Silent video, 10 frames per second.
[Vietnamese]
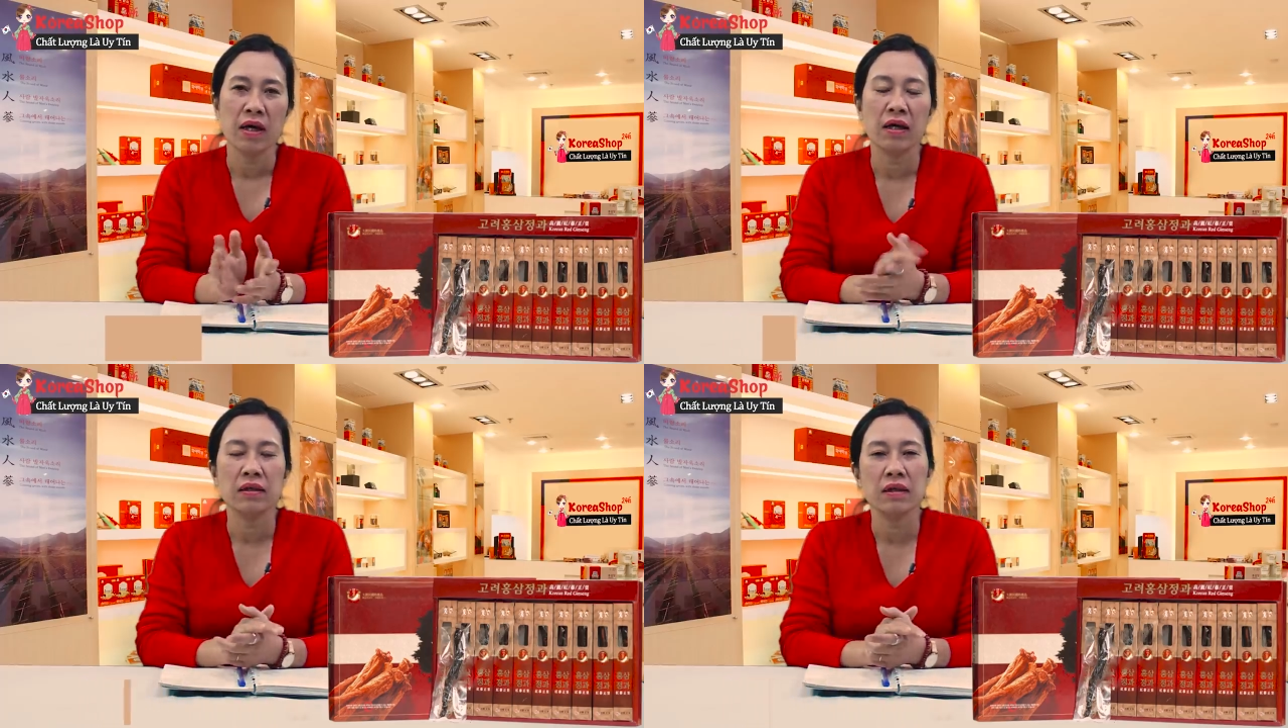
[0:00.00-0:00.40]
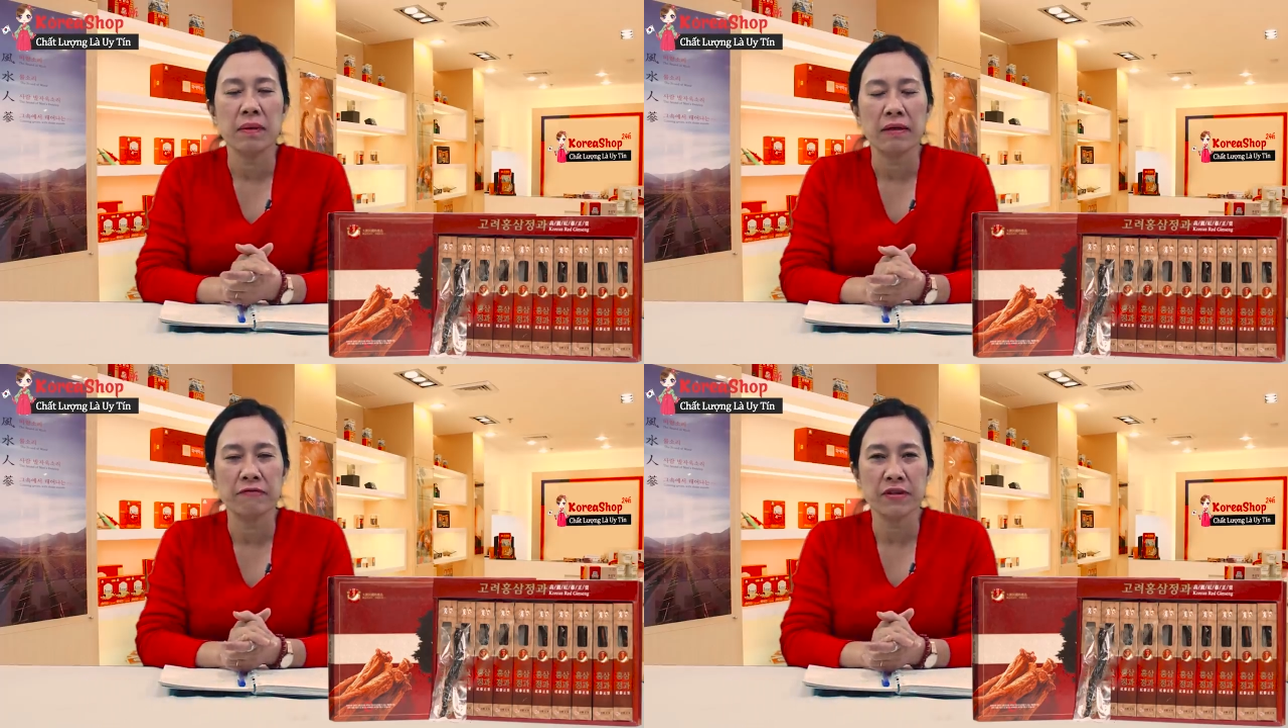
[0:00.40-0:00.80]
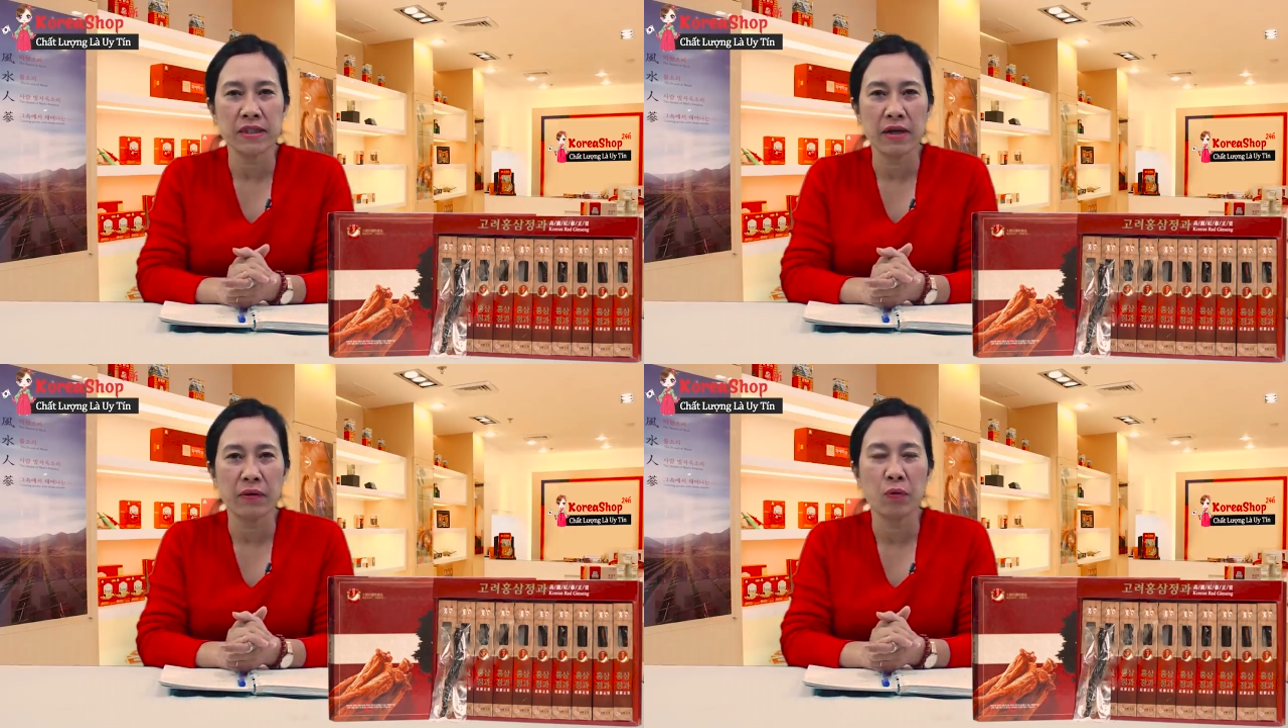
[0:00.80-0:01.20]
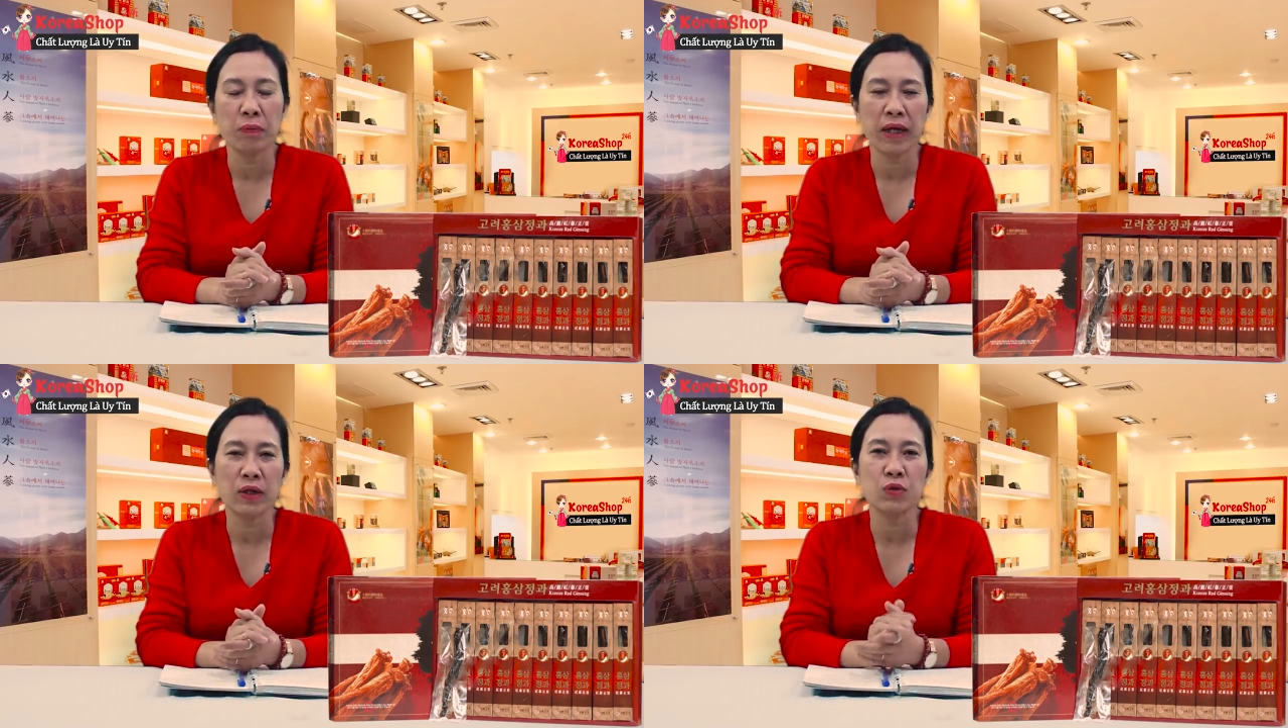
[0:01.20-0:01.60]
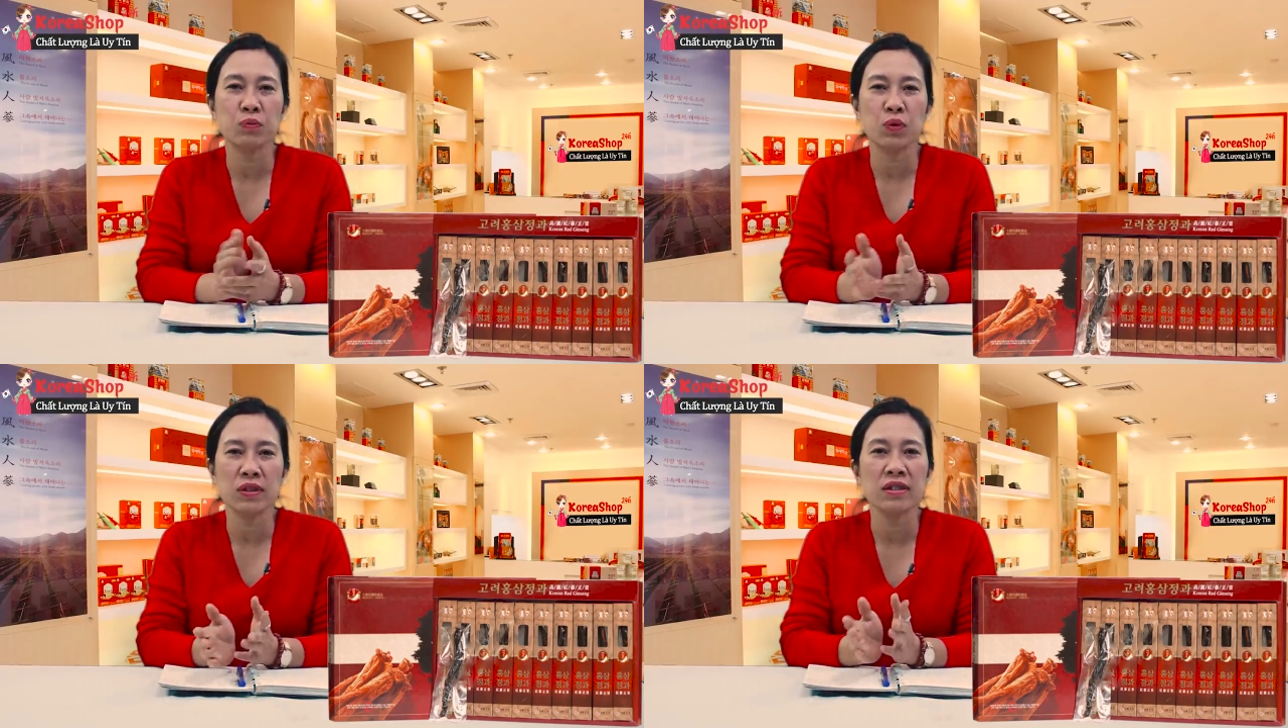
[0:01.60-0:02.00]
Thưa các bạn, video ngày hôm nay
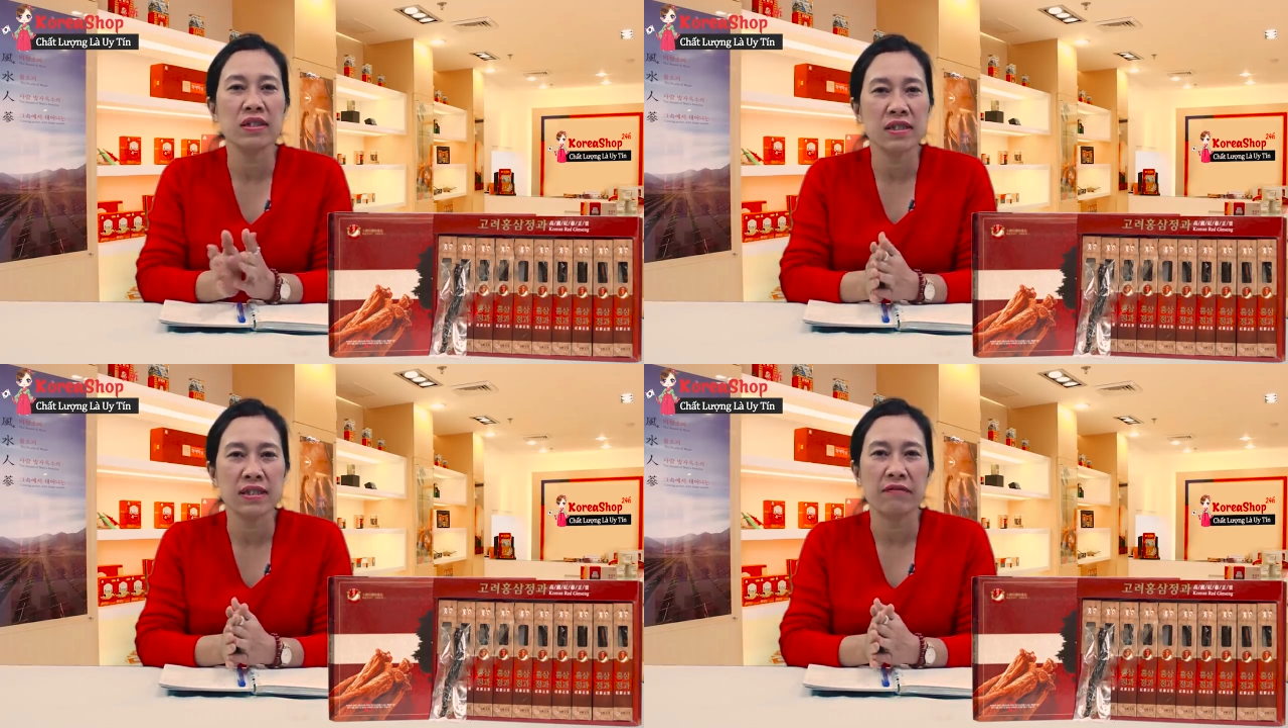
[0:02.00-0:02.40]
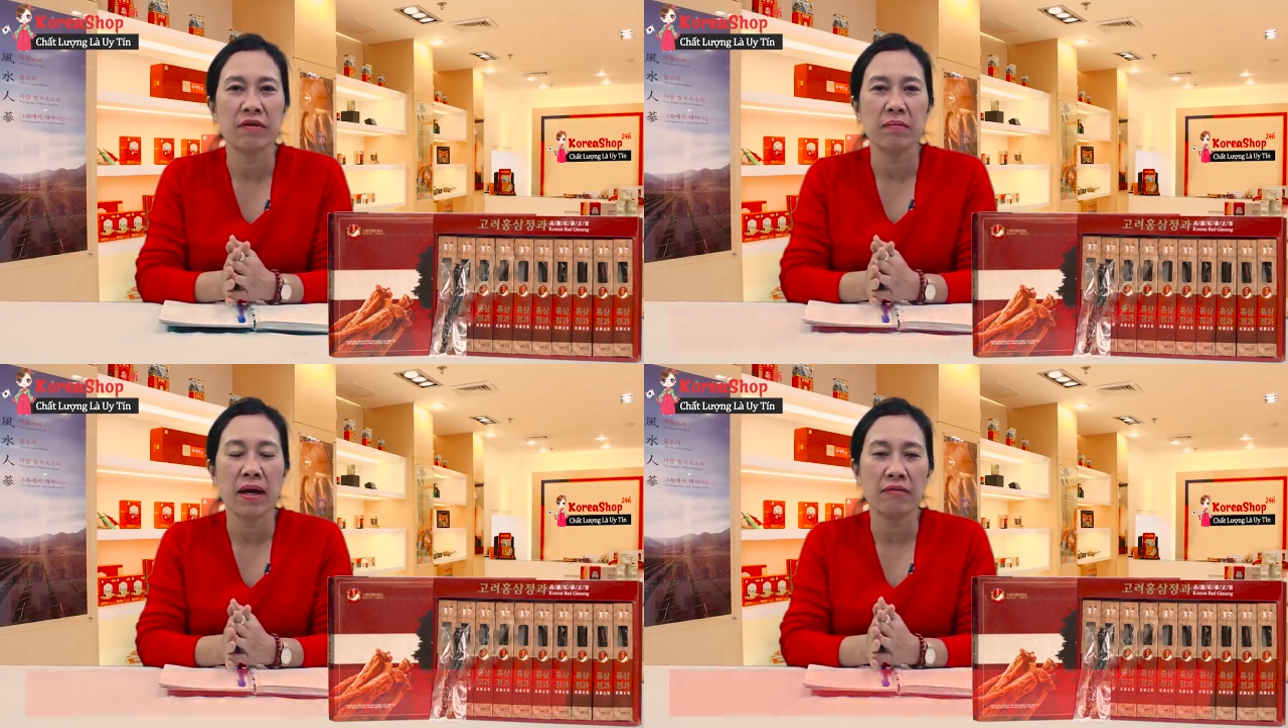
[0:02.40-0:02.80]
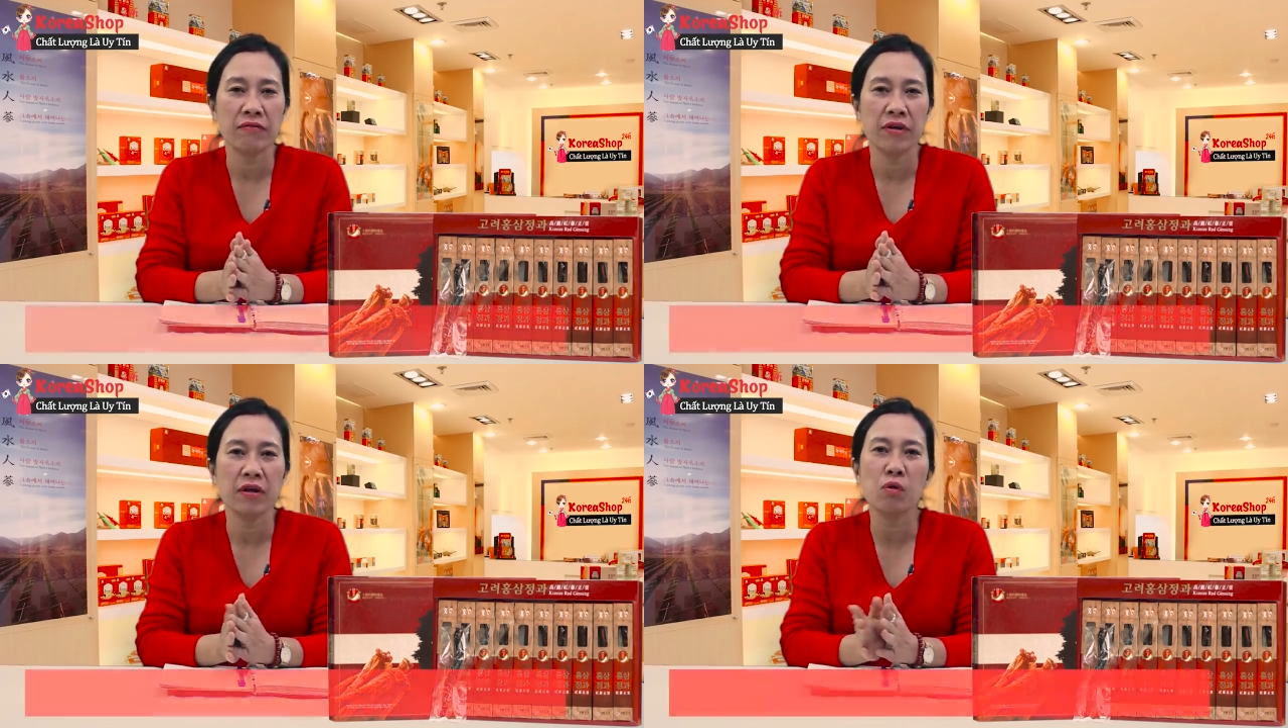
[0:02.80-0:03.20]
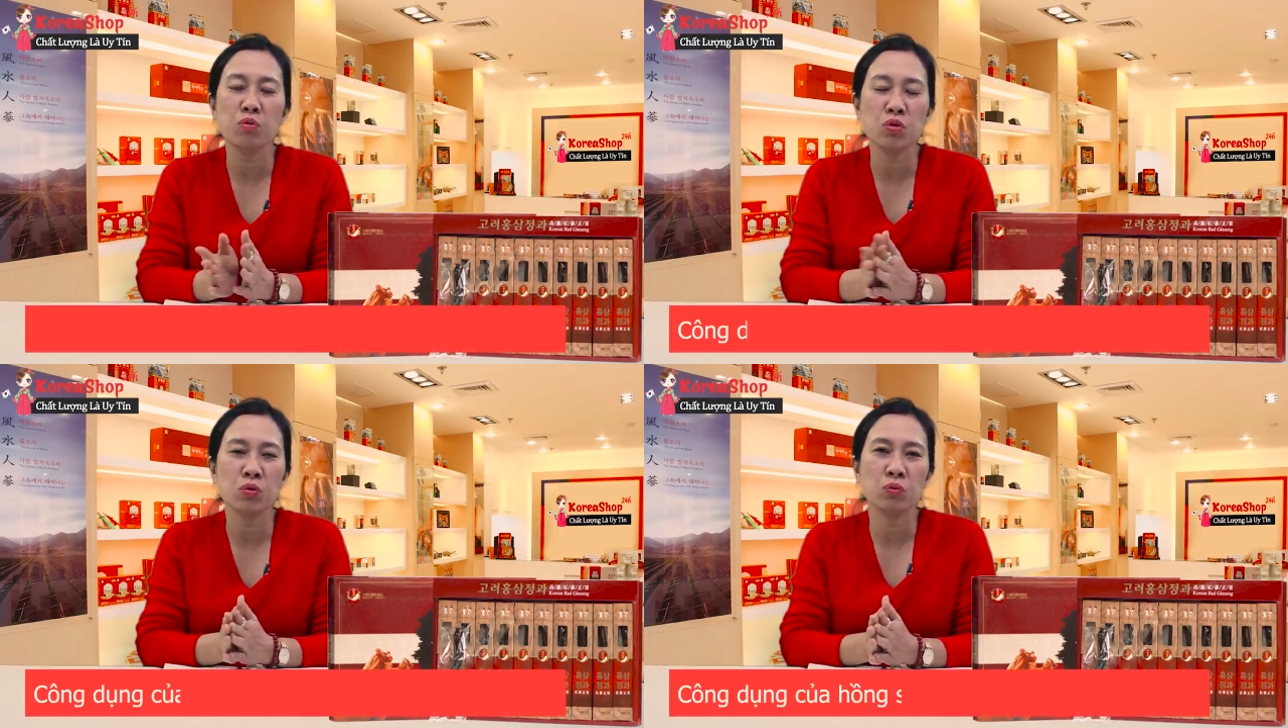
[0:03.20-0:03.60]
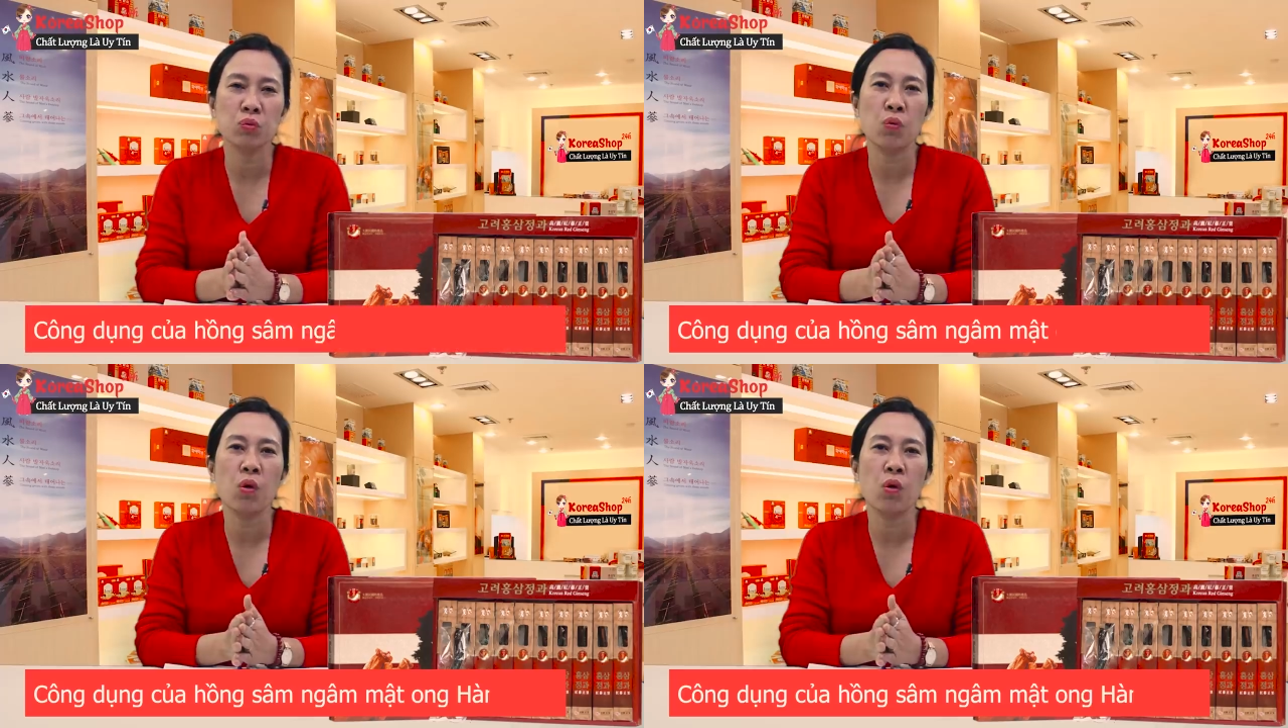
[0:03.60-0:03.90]
chúng tôi xin chia sẻ với các bạn về công dụng